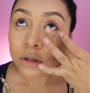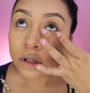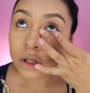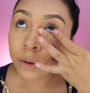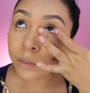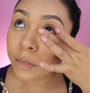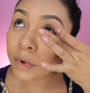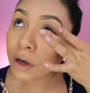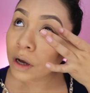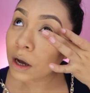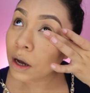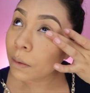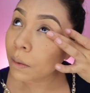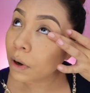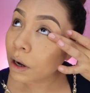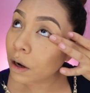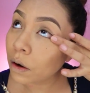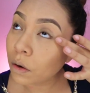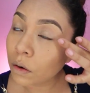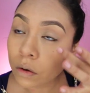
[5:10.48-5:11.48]
también
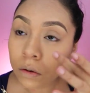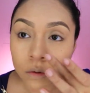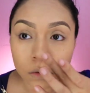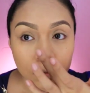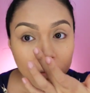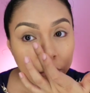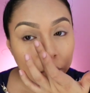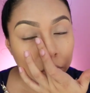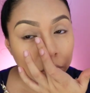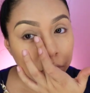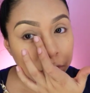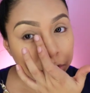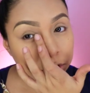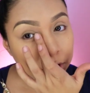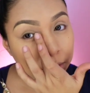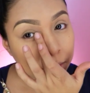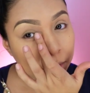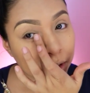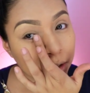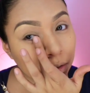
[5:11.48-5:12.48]
abajo no
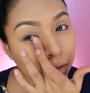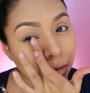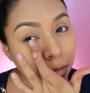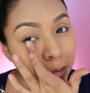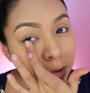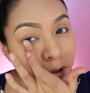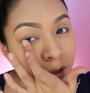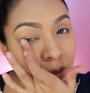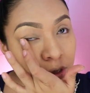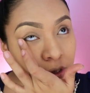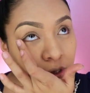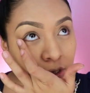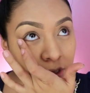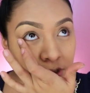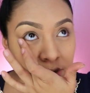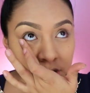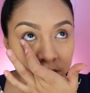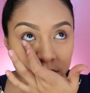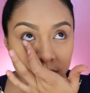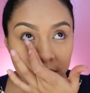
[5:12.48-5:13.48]
se vayan a olvidar
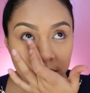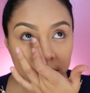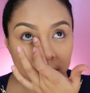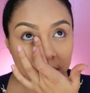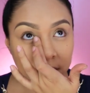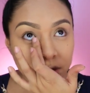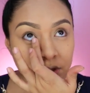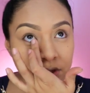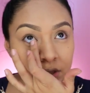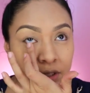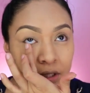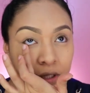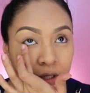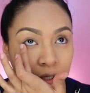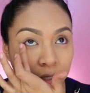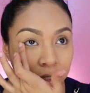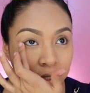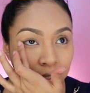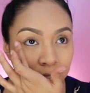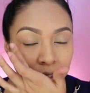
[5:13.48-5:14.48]
ese detalle
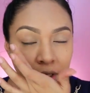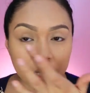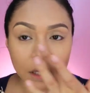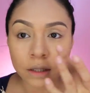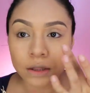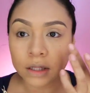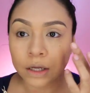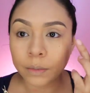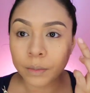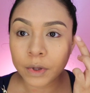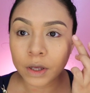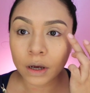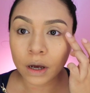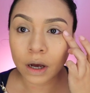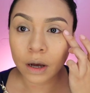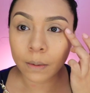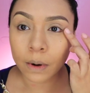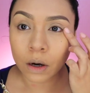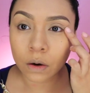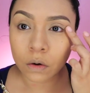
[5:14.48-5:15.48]
que también
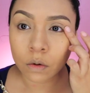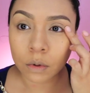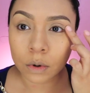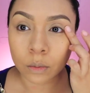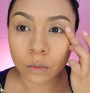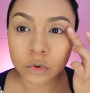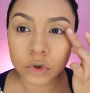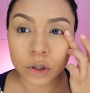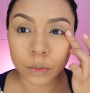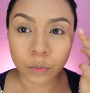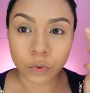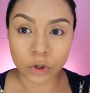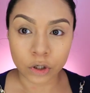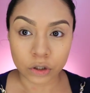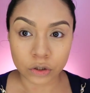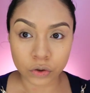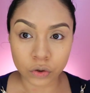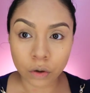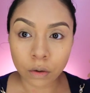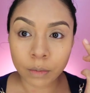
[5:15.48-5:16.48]
abajo vamos a
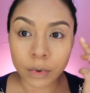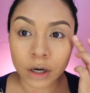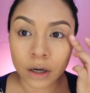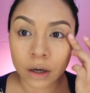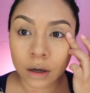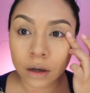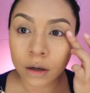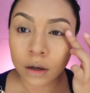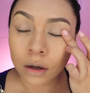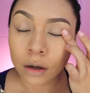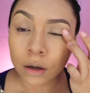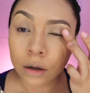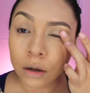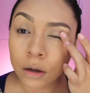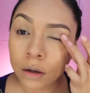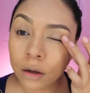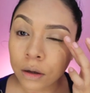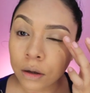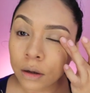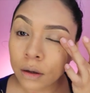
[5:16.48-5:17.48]
poner sombra
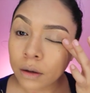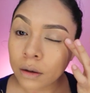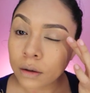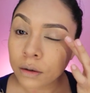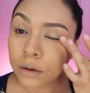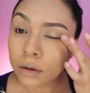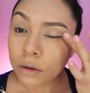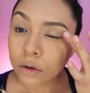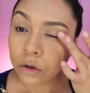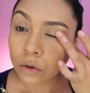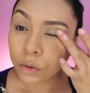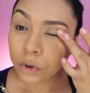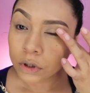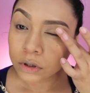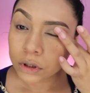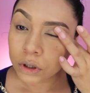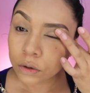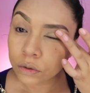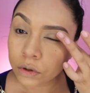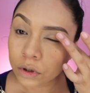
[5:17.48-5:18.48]
yo voy a
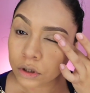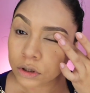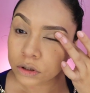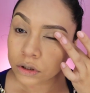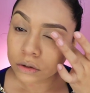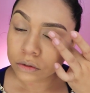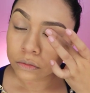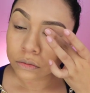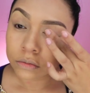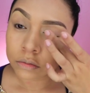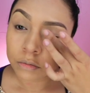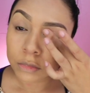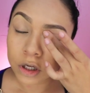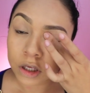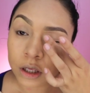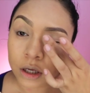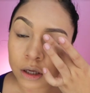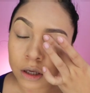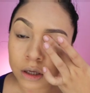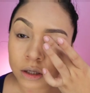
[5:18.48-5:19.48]
estar utilizando un
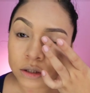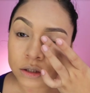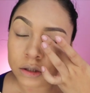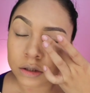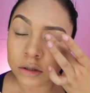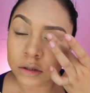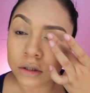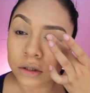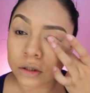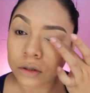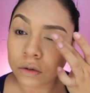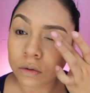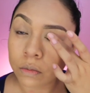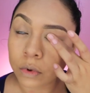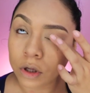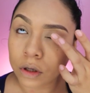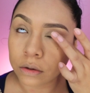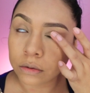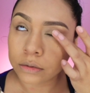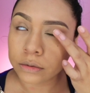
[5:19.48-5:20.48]
maquillaje sencillo
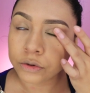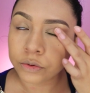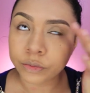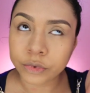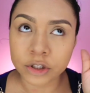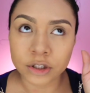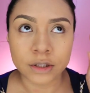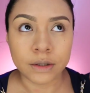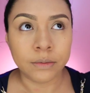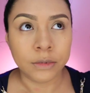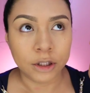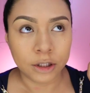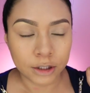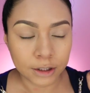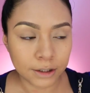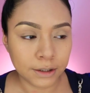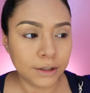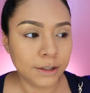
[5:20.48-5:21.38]
bueno supuestamente